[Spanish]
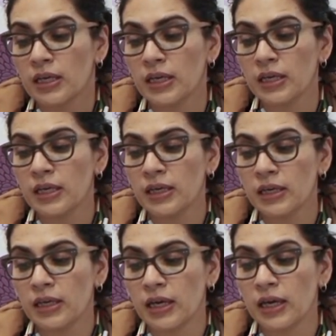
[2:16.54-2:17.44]

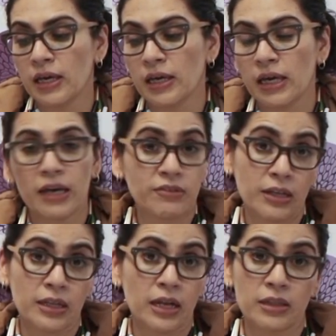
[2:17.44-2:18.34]
y eh,
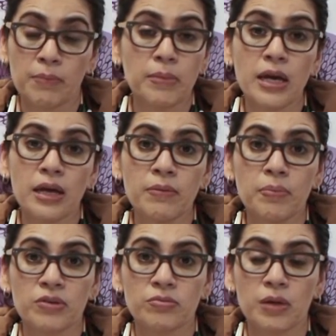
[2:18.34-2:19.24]
etcétera. También
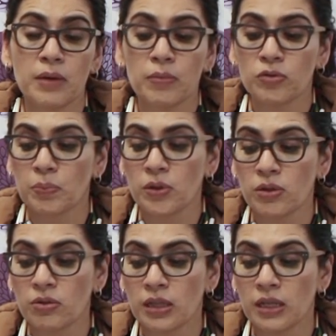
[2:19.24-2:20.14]
pues hemos
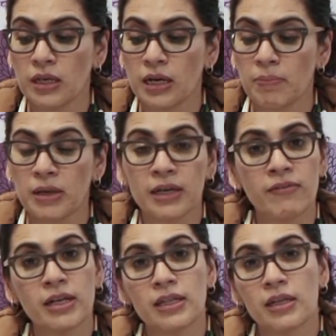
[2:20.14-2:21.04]
podido tener la
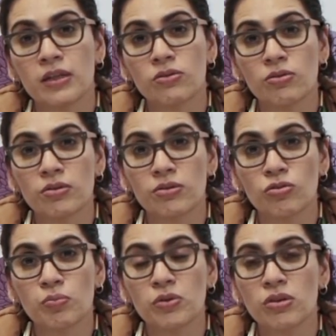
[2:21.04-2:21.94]
aplicabilidad de todos
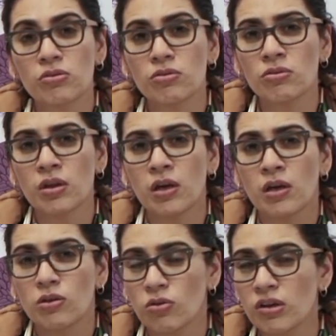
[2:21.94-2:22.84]
estos procesos,
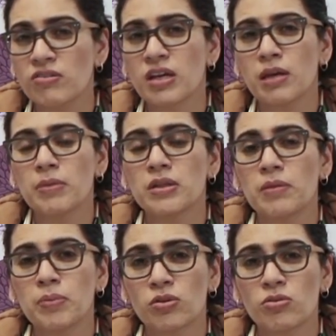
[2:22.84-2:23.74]
no necesariamente
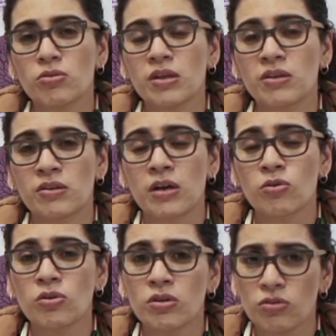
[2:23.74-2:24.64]
en procesos de
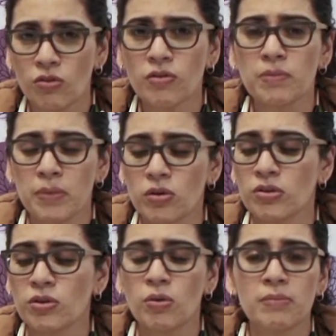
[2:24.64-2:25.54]
desarrollo de software, pero
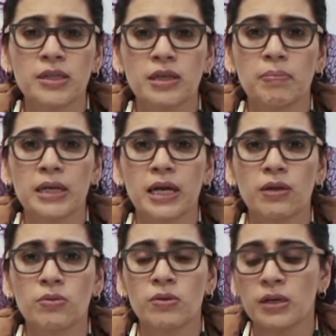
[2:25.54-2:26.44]
es igualmente
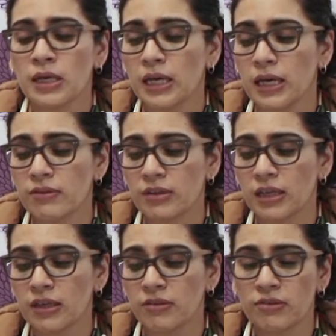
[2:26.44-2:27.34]
aplicado
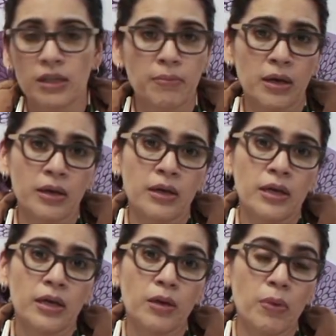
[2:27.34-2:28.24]
este sistema.
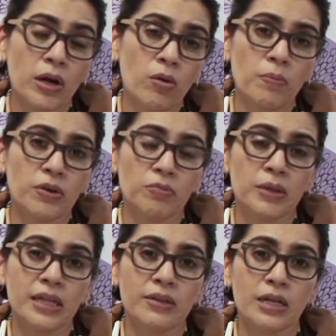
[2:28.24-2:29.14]
Y bueno, pues
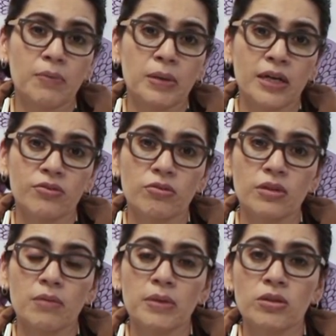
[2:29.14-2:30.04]
mediante la aplicación
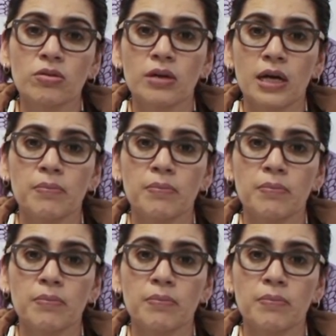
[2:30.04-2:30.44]
del método